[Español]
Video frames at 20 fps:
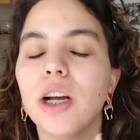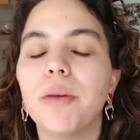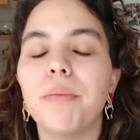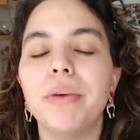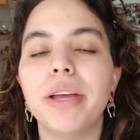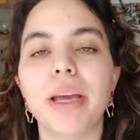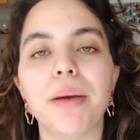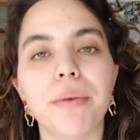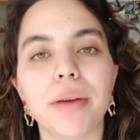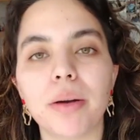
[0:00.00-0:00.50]

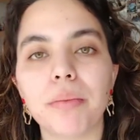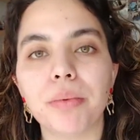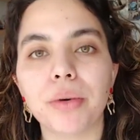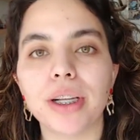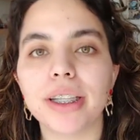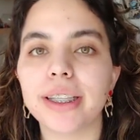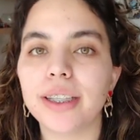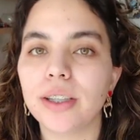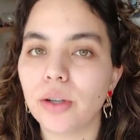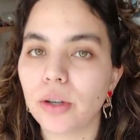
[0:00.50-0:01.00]
Como ya vieron
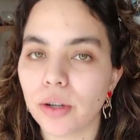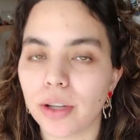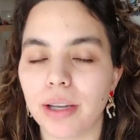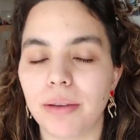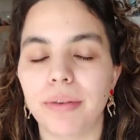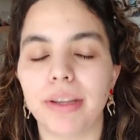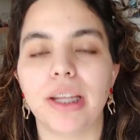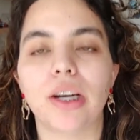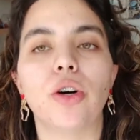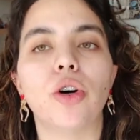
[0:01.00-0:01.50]
por el título
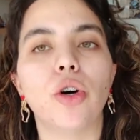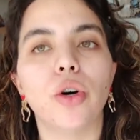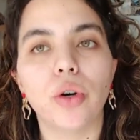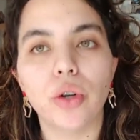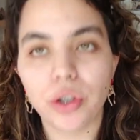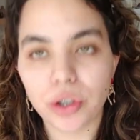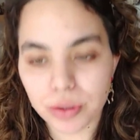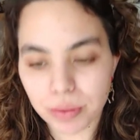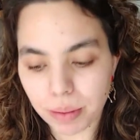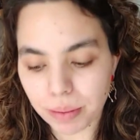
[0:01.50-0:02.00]
del video,
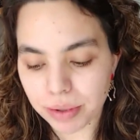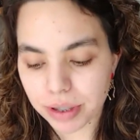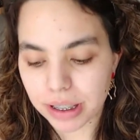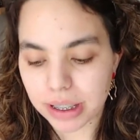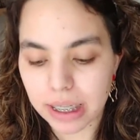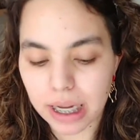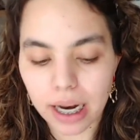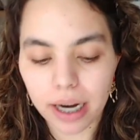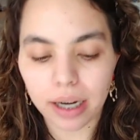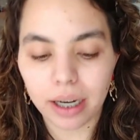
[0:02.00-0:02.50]
hoy nos vamos
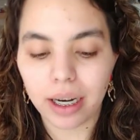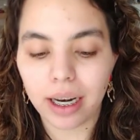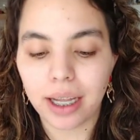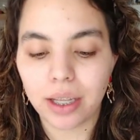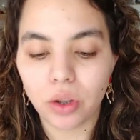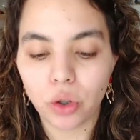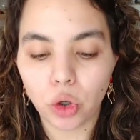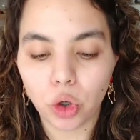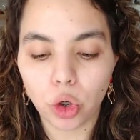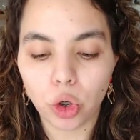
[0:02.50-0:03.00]
a estar
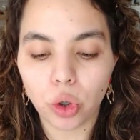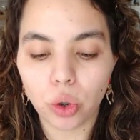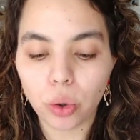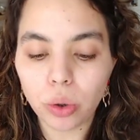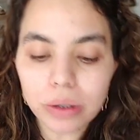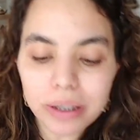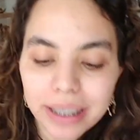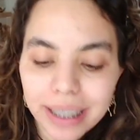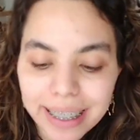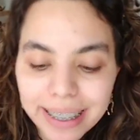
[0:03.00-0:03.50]
arreglando
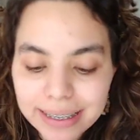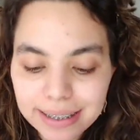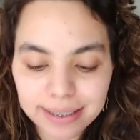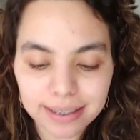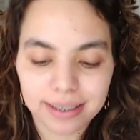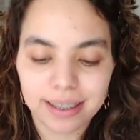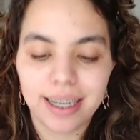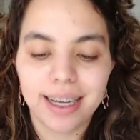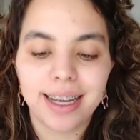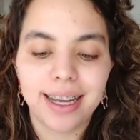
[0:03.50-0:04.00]

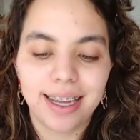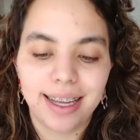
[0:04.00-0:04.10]
juntes.